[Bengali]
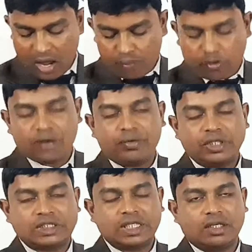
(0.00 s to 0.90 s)

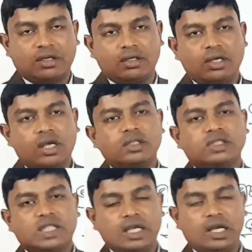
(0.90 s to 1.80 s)
ময়মনসিংহ
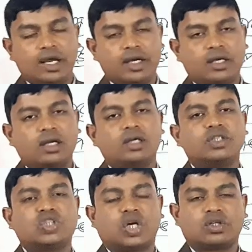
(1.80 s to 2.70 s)
সিলেট
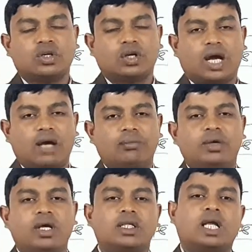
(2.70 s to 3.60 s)
চট্টগ্রাম
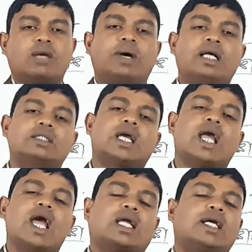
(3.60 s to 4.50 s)
দেখবা যে
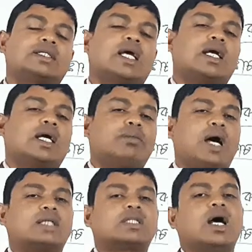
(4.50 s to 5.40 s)
এক এক জায়গার
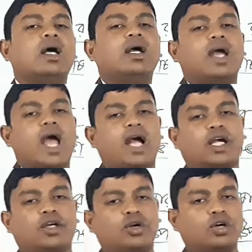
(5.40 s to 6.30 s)
ভাষা এক
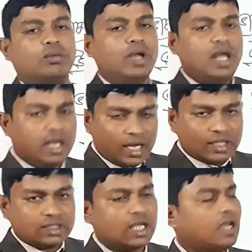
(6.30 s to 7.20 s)
এক রকম এই
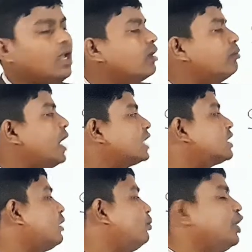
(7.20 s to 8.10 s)
যে
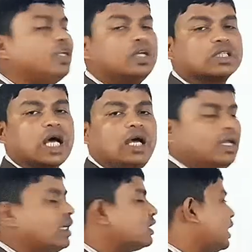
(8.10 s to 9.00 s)
ভাষার ভিন্নতা
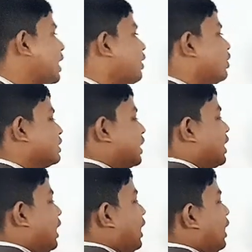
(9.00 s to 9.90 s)
সেটাই হচ্ছে
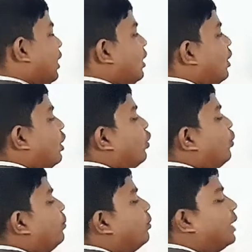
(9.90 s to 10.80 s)
কি
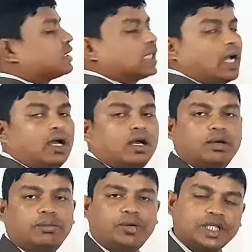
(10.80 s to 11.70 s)
উপভাষা
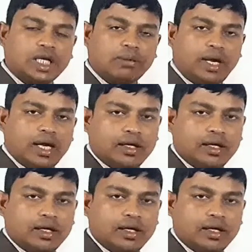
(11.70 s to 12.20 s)
মনে থাকবে